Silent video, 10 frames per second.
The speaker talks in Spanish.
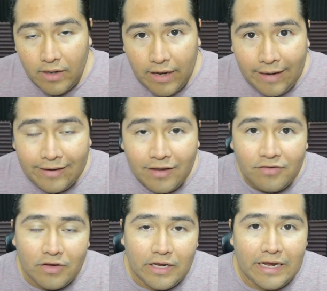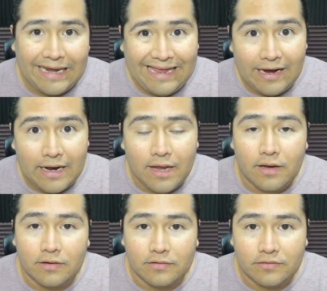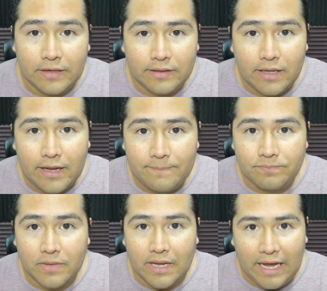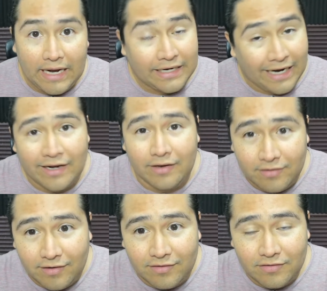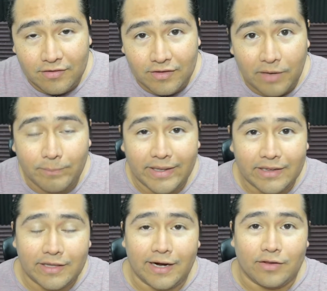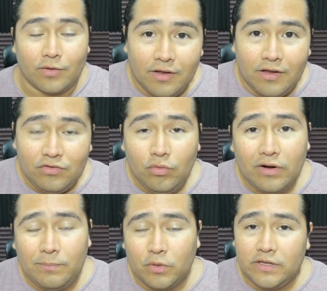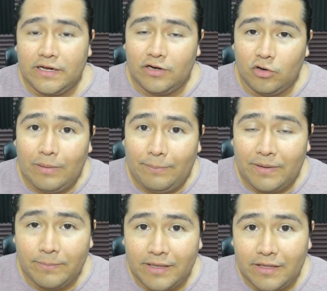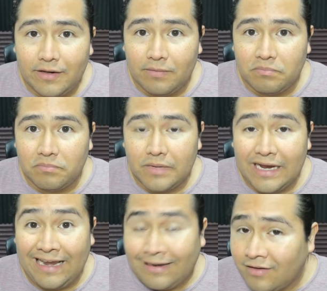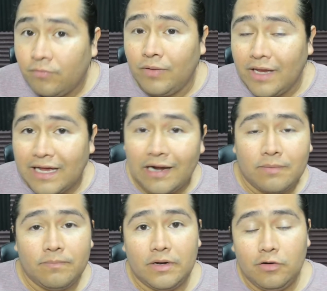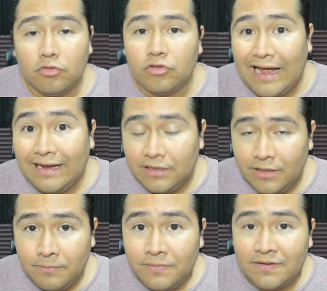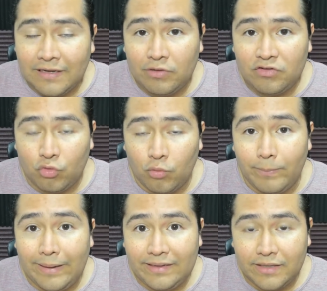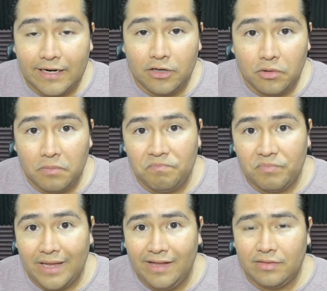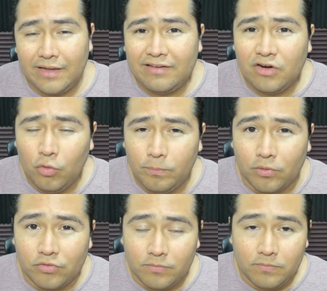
Y, Z análisis de inventario. Es un reporte que nos va a permitir clasificar los ítems de nuestro inventario en tres grupos,